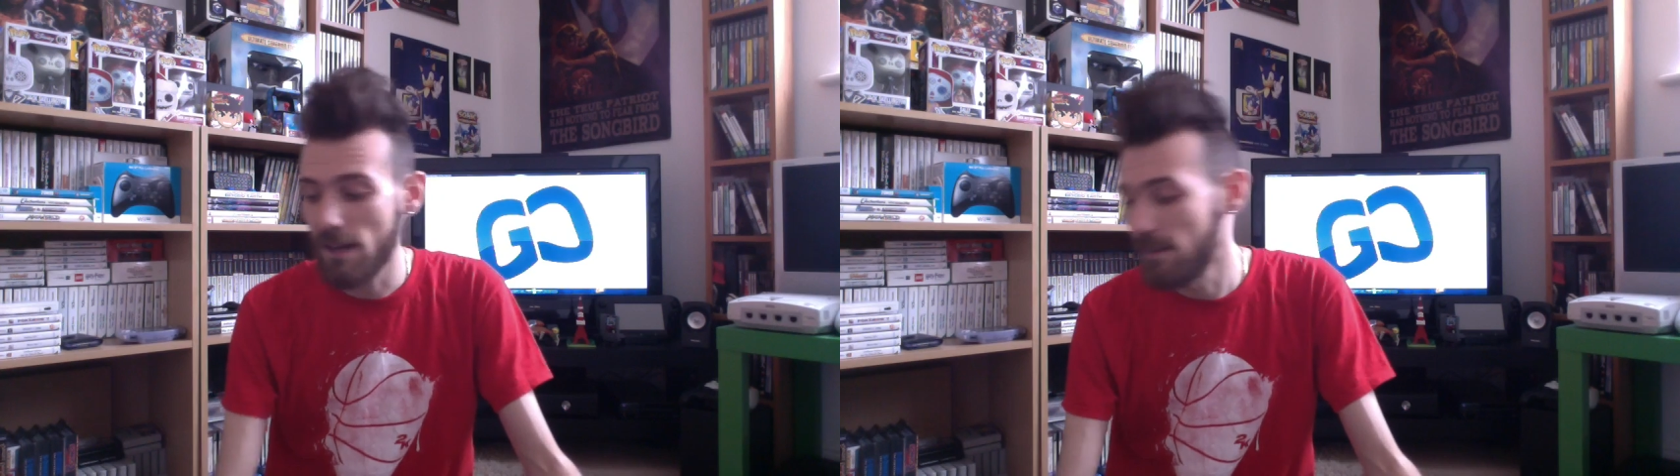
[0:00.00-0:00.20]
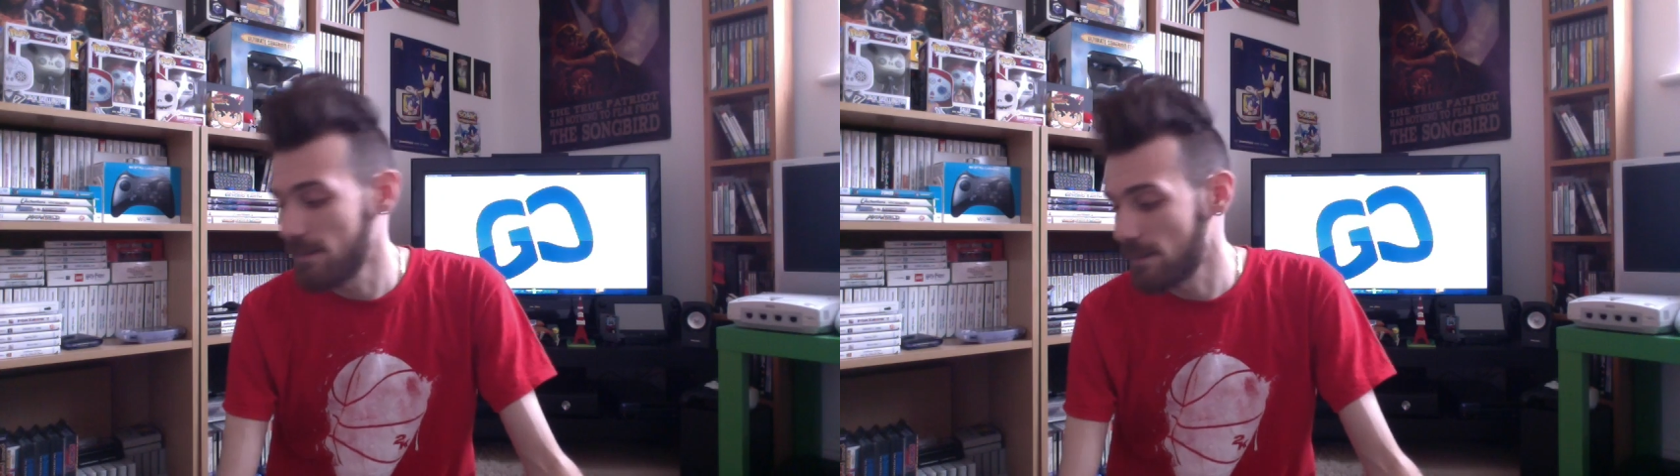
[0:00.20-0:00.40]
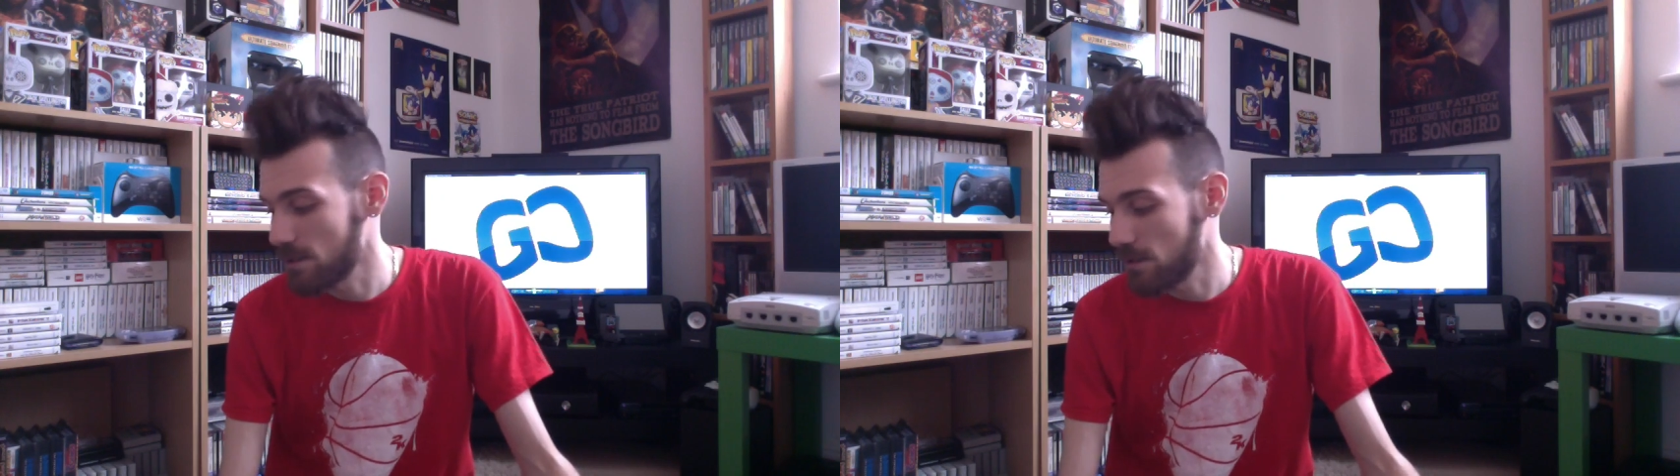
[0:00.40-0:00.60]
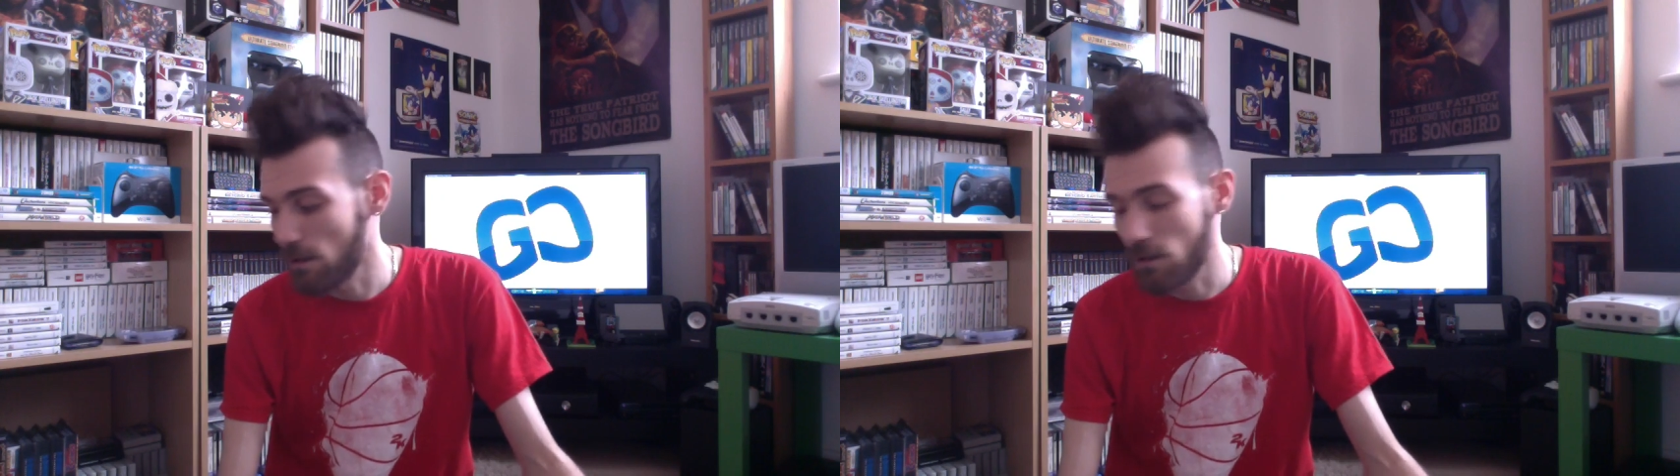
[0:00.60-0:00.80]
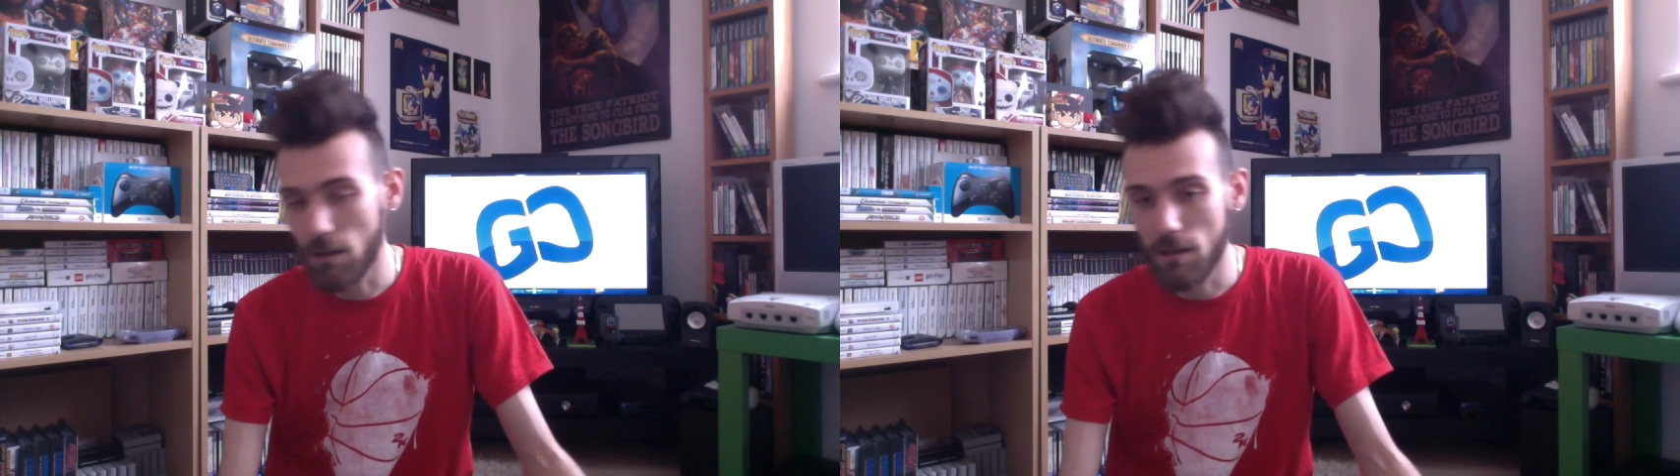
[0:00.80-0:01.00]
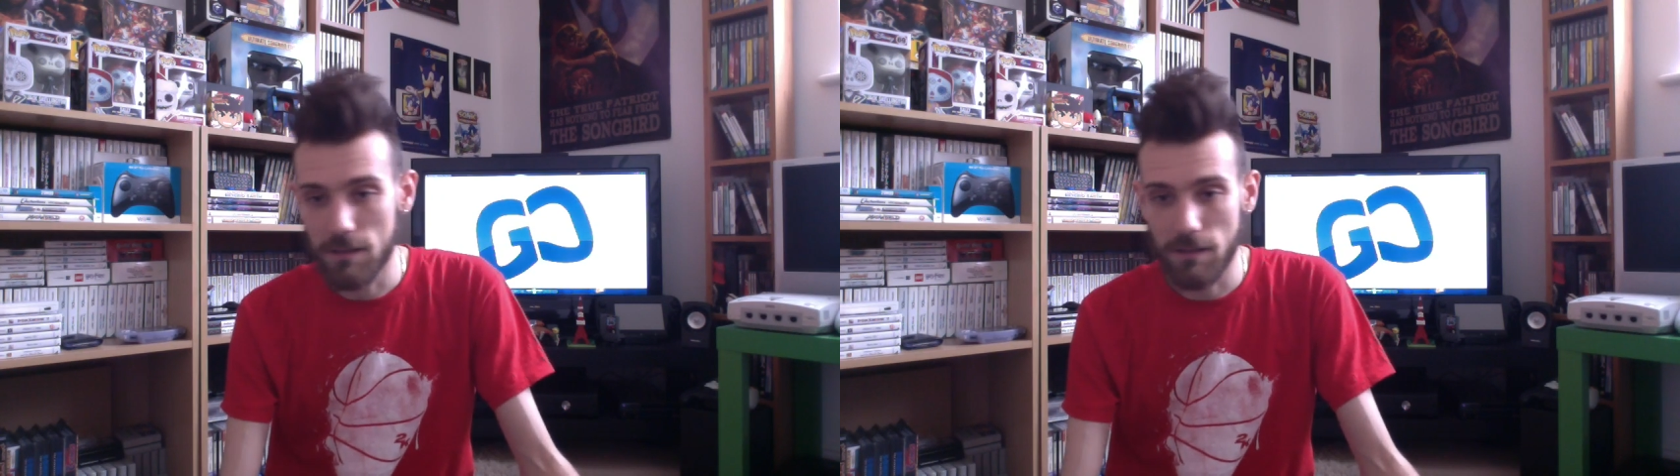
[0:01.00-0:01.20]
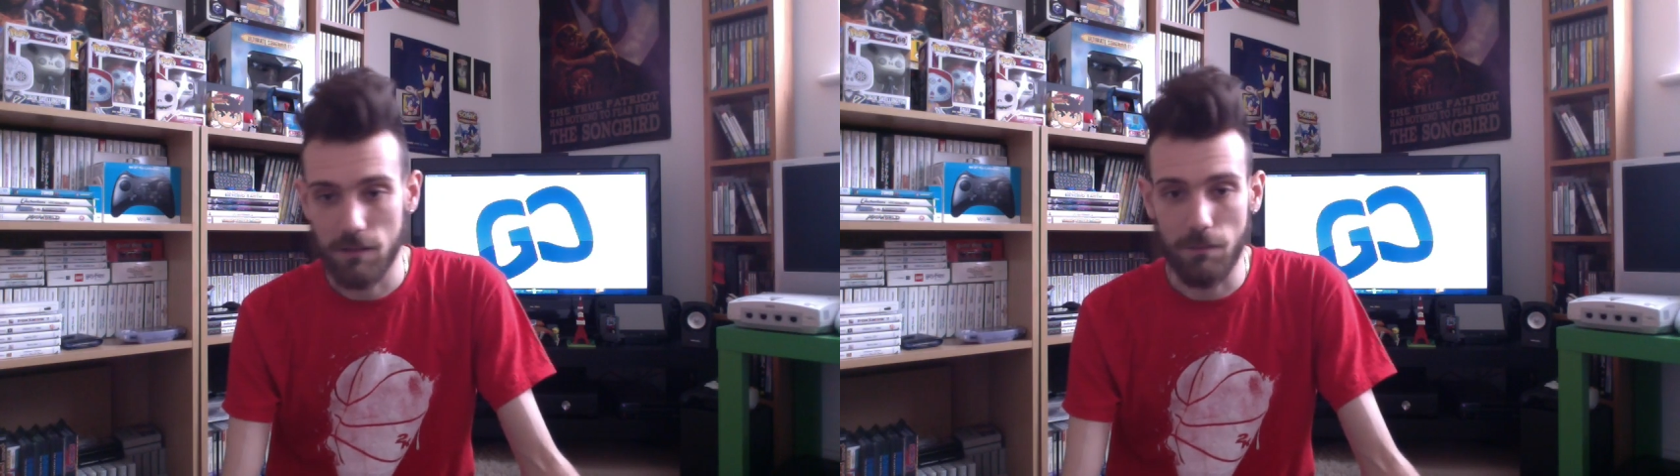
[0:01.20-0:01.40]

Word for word: e il trasloco è stato